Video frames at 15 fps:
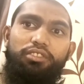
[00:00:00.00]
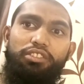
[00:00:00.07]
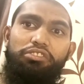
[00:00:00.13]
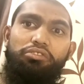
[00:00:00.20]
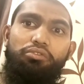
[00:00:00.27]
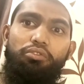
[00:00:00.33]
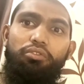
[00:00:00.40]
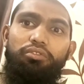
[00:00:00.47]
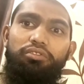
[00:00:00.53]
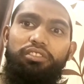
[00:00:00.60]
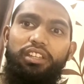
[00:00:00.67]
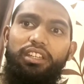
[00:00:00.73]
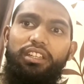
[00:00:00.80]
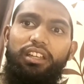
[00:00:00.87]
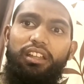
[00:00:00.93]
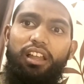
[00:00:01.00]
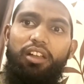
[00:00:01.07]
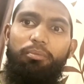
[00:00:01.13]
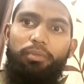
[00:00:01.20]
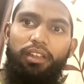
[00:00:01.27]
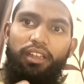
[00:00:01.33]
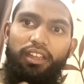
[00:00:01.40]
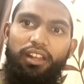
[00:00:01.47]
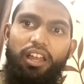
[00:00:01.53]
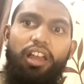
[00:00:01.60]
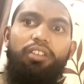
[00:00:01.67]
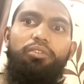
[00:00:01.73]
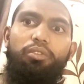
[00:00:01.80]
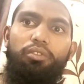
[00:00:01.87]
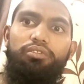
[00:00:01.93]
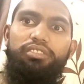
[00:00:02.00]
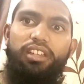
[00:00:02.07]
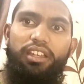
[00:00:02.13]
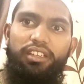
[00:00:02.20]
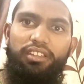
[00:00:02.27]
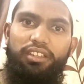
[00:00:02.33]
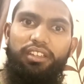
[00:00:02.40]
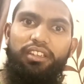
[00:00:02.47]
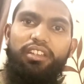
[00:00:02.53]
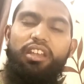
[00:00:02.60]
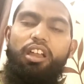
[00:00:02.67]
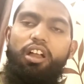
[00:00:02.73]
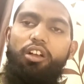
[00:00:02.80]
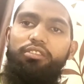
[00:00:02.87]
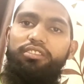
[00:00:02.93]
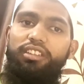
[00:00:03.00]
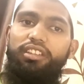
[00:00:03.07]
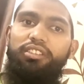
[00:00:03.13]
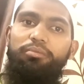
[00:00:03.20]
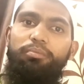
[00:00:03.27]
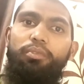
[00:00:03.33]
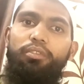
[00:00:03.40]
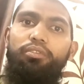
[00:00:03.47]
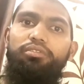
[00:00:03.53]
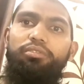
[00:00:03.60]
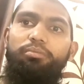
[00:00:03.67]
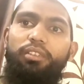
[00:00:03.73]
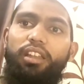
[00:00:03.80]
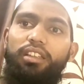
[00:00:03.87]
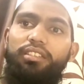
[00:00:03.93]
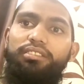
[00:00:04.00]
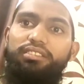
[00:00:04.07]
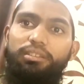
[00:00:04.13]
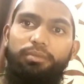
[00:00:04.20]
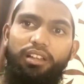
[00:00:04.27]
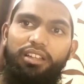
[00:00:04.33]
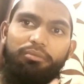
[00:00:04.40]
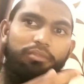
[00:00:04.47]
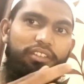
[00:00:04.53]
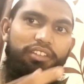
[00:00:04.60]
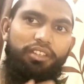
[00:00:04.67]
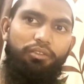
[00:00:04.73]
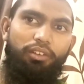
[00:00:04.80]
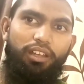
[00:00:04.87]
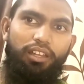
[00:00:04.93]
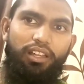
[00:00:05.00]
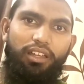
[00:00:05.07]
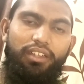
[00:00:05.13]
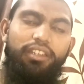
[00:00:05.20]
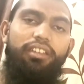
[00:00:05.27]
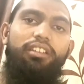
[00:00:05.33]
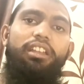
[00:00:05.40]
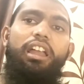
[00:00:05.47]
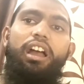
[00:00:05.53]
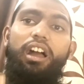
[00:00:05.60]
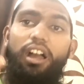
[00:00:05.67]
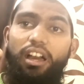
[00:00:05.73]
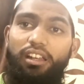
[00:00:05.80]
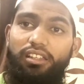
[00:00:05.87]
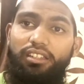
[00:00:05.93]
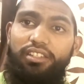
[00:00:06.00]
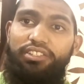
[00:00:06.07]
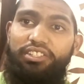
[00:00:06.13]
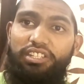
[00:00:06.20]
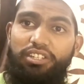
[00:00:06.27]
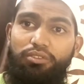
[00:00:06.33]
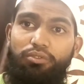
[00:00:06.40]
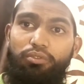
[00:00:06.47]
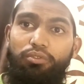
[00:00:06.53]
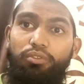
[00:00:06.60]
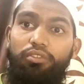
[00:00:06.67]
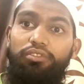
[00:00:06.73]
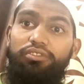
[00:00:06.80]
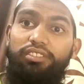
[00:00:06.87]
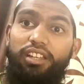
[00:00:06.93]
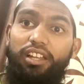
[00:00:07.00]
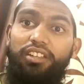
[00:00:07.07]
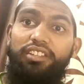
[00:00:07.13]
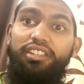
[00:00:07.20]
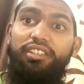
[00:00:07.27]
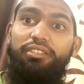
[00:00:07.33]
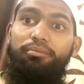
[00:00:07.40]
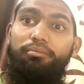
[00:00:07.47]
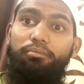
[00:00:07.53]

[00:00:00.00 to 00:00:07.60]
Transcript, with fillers: जिसको देखकर आप हैरान हो जाएंगे और एक बहुत बड़ा सबक मिलने वाला है हर किसी को यानी